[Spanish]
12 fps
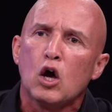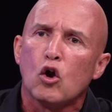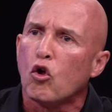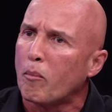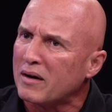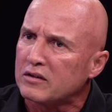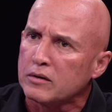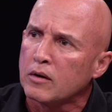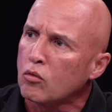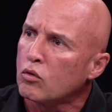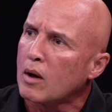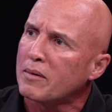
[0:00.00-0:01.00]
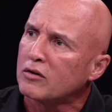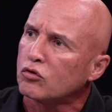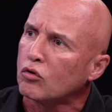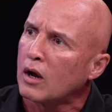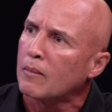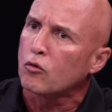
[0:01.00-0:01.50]
lo perciben como una
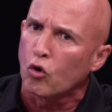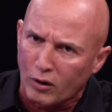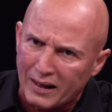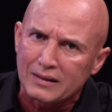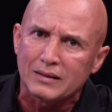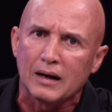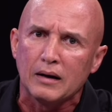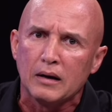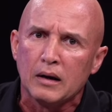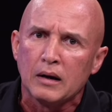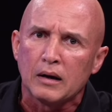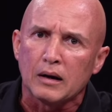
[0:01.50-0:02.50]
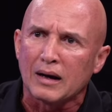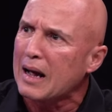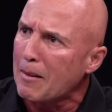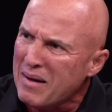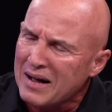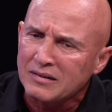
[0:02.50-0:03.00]
persona honesta,
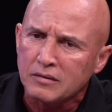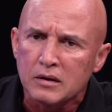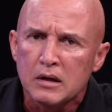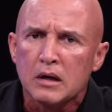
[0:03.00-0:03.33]
capaz.